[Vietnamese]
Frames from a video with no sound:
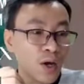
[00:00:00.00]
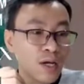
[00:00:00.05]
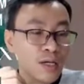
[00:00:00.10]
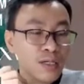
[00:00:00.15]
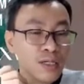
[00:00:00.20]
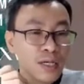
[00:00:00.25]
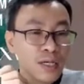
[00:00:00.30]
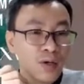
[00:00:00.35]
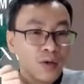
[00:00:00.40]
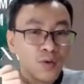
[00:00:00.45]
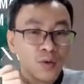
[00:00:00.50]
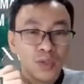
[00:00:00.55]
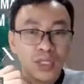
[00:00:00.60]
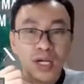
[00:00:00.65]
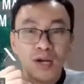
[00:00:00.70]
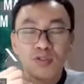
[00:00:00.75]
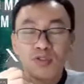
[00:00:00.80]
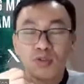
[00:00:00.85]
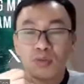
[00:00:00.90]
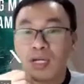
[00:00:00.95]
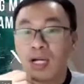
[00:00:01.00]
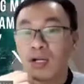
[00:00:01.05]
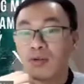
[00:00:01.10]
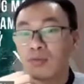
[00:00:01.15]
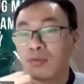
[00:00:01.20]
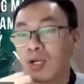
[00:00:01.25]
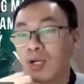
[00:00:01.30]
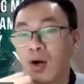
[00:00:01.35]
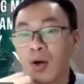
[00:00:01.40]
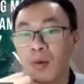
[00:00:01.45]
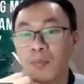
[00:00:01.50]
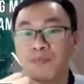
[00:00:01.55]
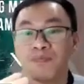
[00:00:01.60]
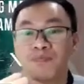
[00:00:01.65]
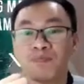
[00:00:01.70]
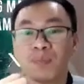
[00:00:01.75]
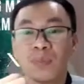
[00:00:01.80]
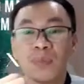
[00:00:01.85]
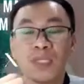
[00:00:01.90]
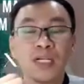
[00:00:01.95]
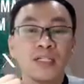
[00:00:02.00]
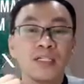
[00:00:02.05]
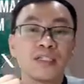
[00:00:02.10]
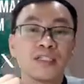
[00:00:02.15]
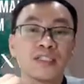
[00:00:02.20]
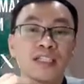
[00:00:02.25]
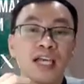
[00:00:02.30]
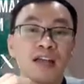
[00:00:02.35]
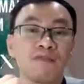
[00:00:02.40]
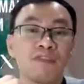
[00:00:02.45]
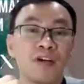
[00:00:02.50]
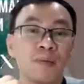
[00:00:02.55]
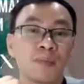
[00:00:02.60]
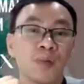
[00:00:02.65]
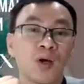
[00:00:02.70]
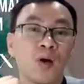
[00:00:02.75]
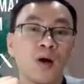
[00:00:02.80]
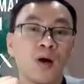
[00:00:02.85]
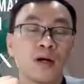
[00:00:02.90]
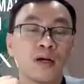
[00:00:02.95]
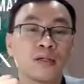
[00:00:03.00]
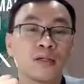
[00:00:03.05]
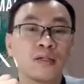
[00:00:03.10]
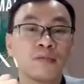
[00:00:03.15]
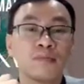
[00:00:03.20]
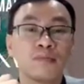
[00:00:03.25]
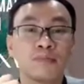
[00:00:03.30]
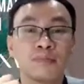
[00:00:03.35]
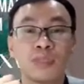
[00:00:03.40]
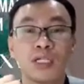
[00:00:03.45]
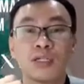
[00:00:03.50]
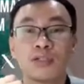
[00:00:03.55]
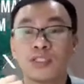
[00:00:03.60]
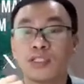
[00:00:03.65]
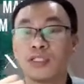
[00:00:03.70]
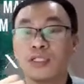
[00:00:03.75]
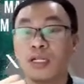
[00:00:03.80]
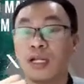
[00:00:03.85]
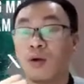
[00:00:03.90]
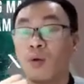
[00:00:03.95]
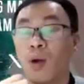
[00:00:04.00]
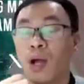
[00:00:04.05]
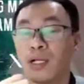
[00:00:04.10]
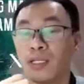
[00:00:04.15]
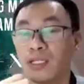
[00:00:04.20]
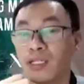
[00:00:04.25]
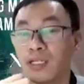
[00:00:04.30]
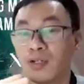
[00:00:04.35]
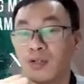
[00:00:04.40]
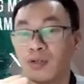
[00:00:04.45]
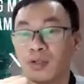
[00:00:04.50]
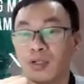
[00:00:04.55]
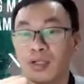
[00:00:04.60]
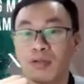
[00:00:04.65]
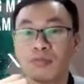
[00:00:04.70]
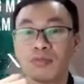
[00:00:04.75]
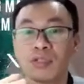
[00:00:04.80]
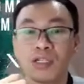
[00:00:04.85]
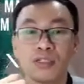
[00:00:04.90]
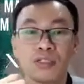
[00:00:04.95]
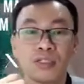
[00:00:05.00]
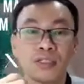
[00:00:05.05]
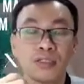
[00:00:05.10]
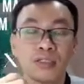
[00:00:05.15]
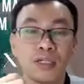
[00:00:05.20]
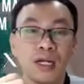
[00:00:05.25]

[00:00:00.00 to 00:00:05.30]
có hồ tiêu chúng ta cũng có nhưng những sản phẩm đó không thực sự là quá nhiều không thực